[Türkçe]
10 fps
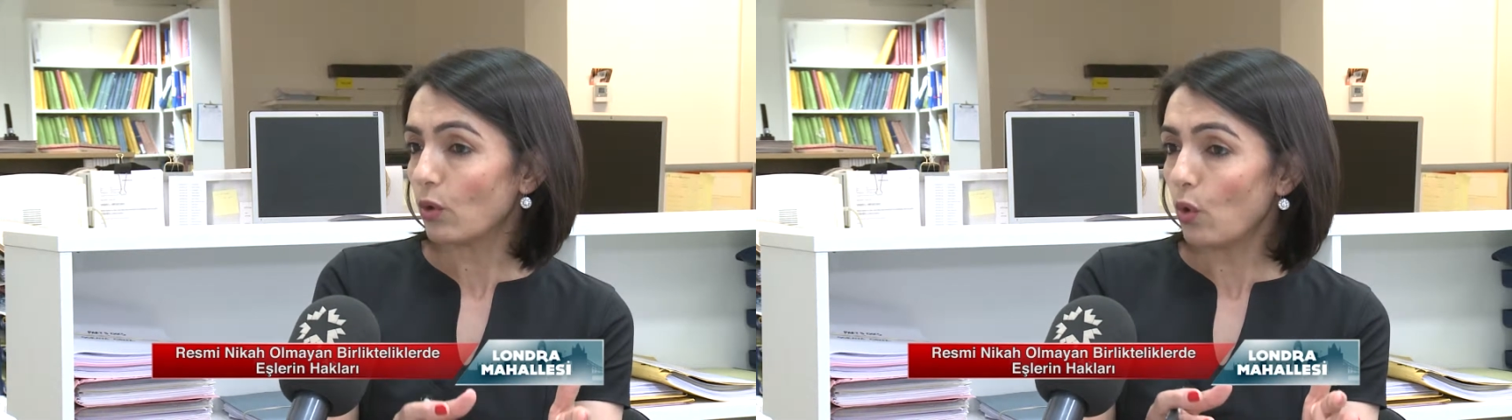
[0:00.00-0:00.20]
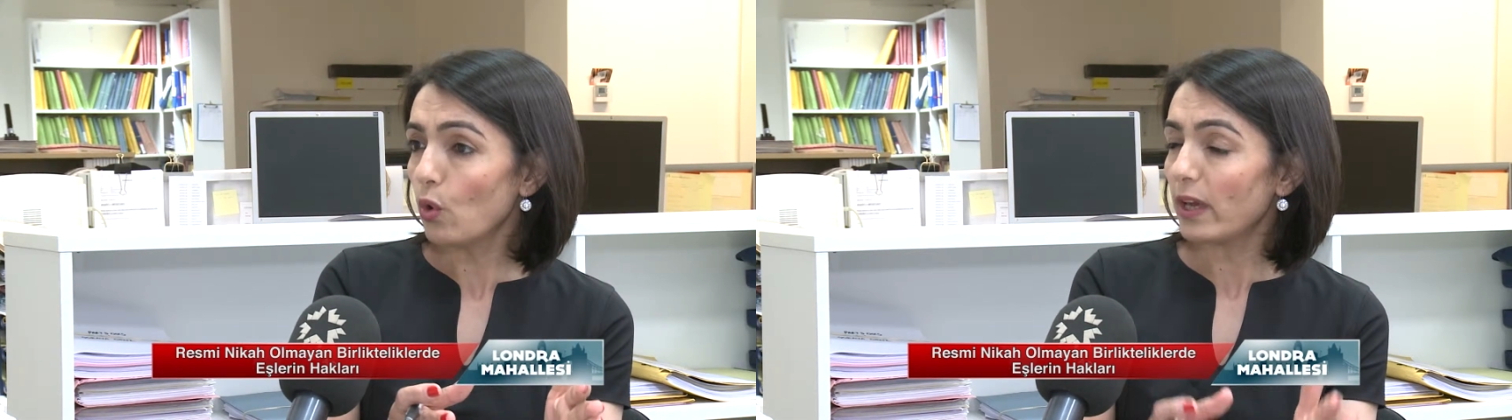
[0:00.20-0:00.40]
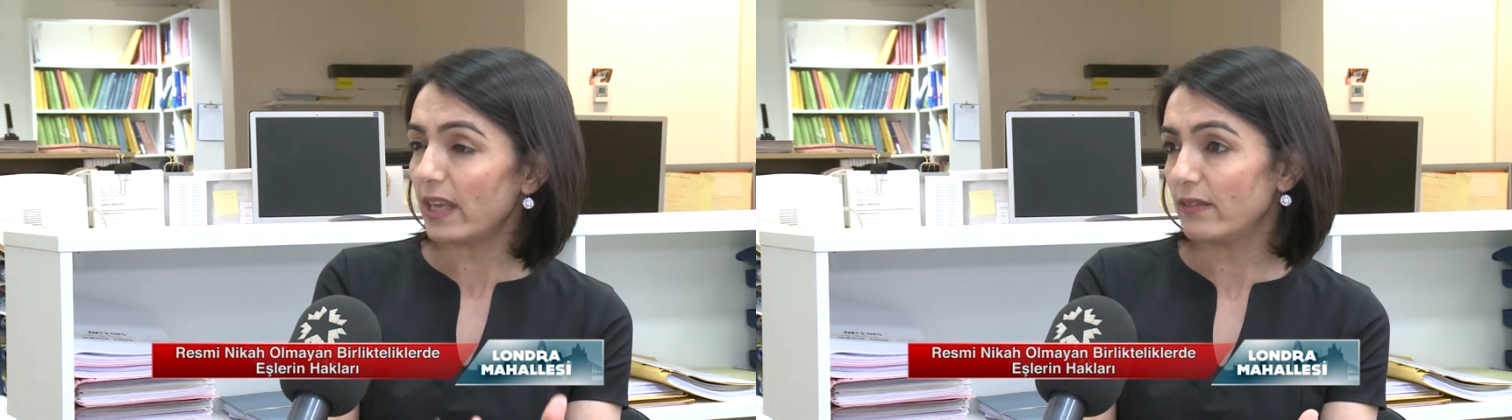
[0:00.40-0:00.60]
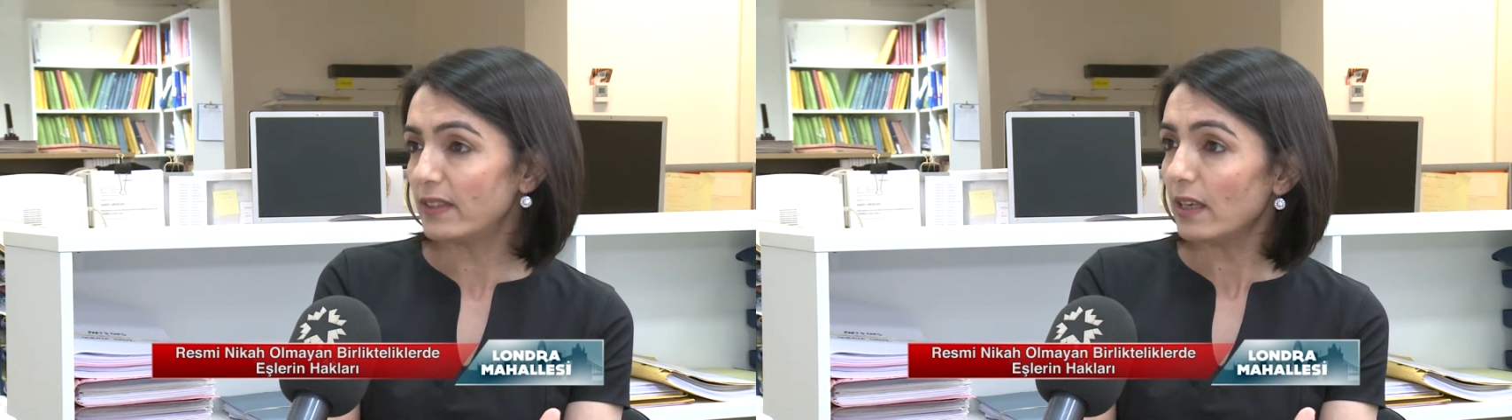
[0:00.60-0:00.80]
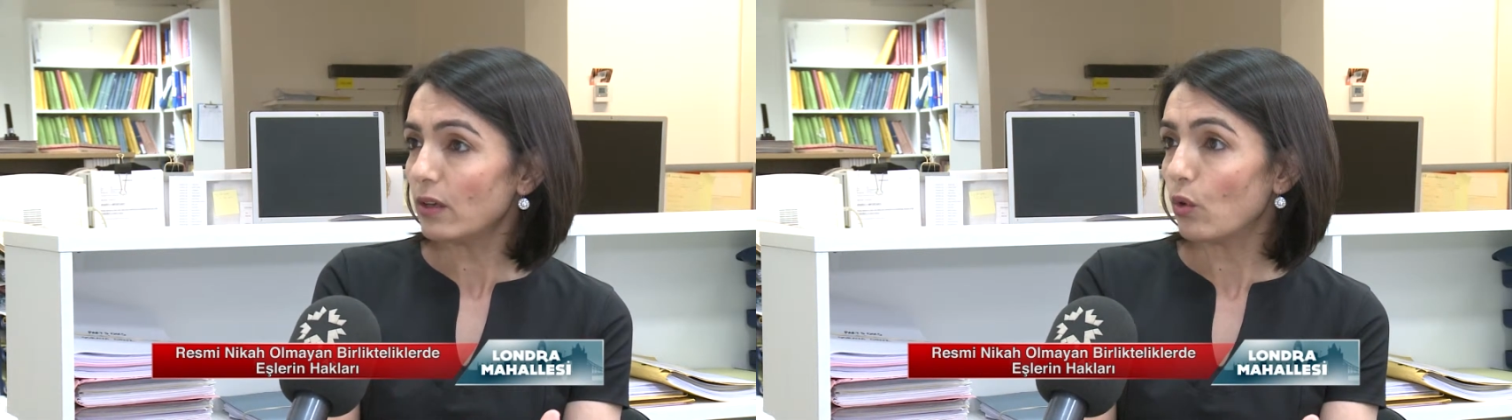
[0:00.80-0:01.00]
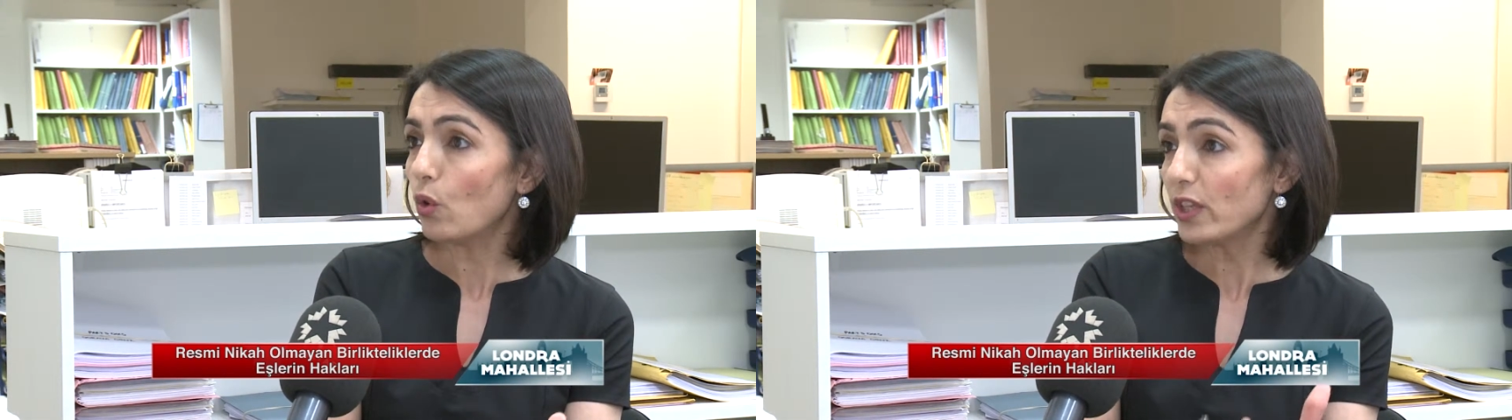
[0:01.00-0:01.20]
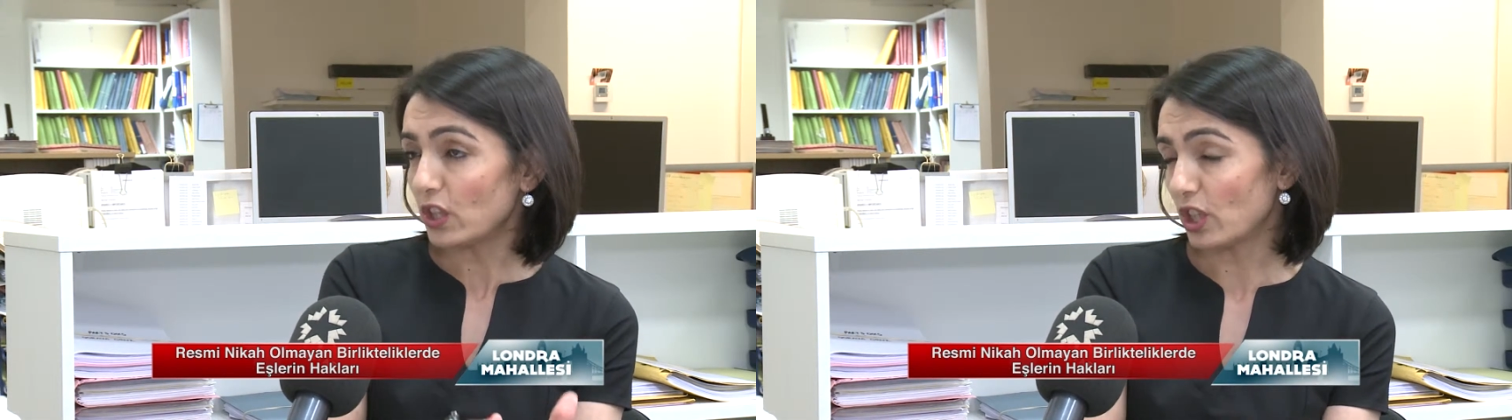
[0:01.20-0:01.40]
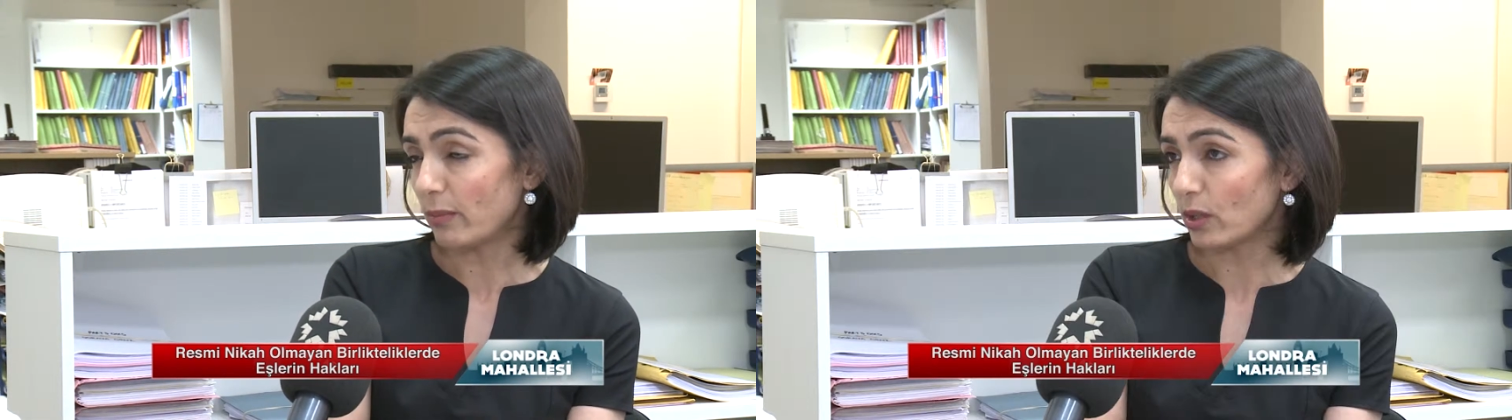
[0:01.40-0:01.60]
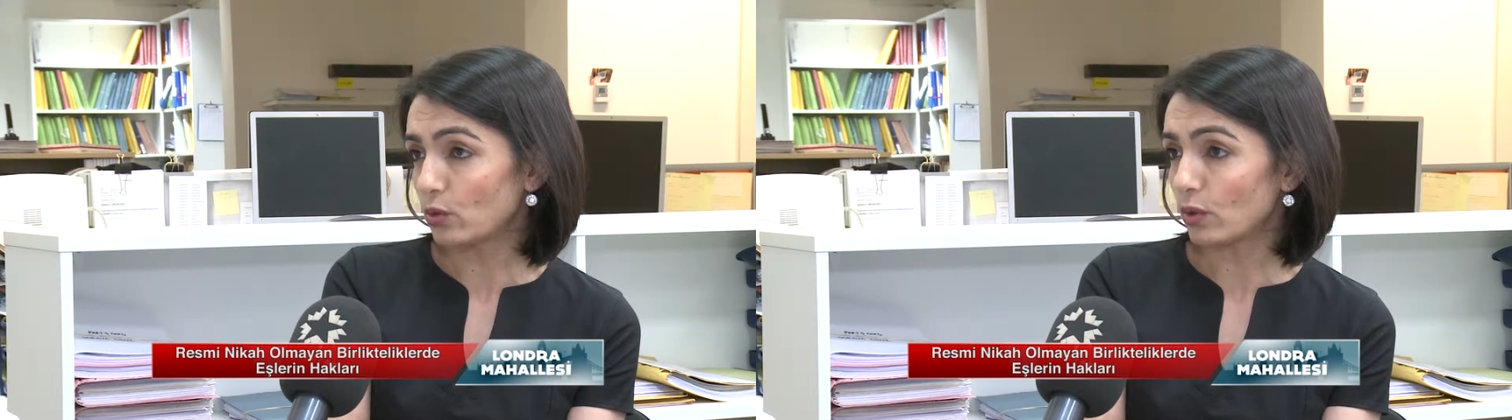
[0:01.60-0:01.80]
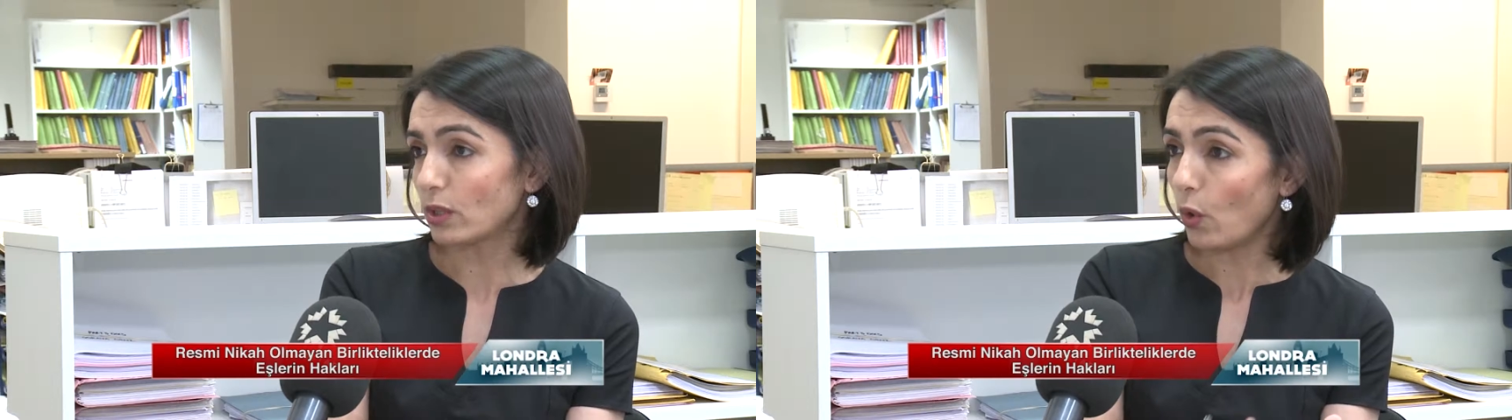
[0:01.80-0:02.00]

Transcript: o evde o yaşamak zorunda,